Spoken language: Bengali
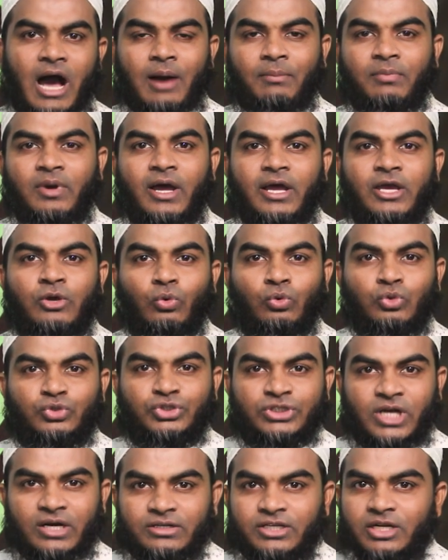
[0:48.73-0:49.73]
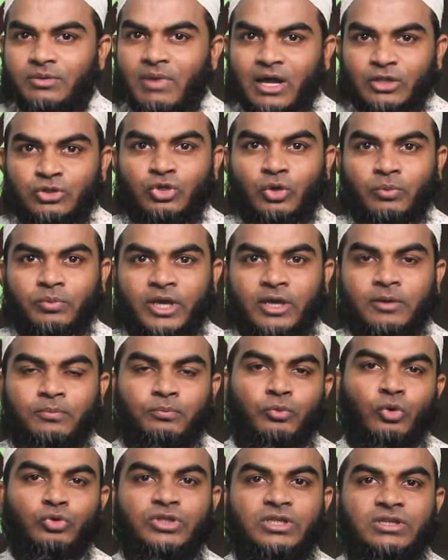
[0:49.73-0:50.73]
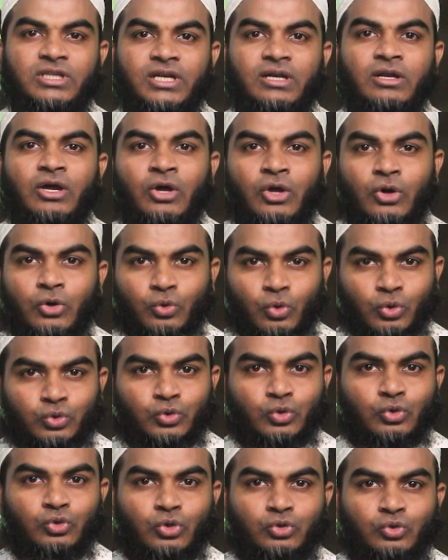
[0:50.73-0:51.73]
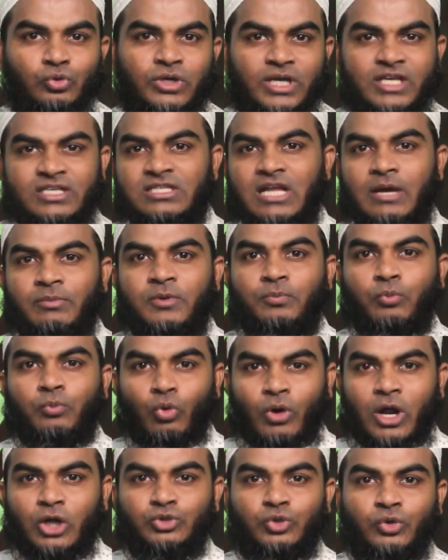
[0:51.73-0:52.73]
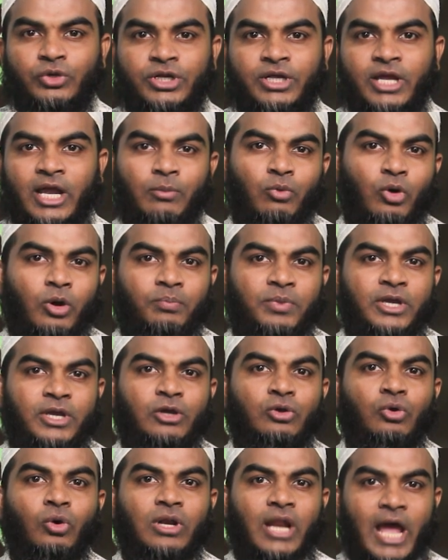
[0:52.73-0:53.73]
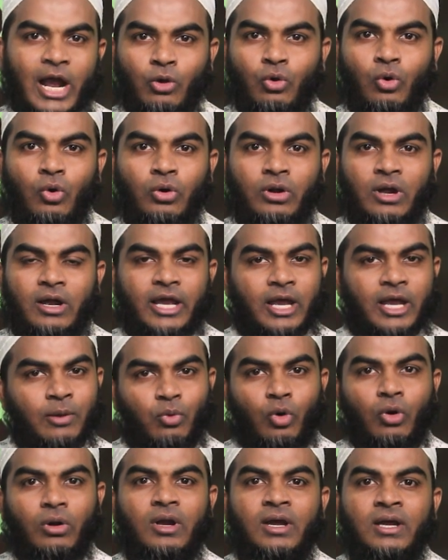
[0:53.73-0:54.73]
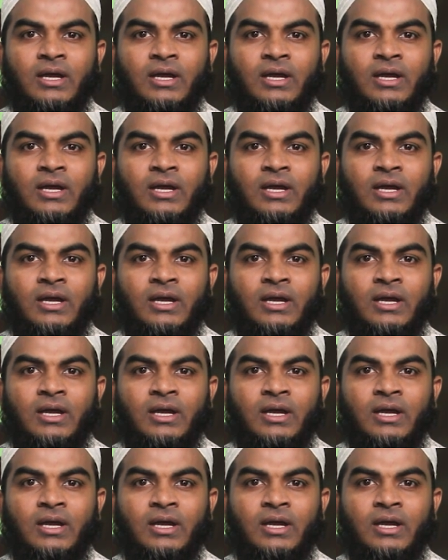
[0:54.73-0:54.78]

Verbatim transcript: আমরা এই অনুষ্ঠানটির মাধ্যমে প্রতিদিন নতুন নতুন ইসলামী প্রকাশনী এবং বিজ্ঞ লেখক এবং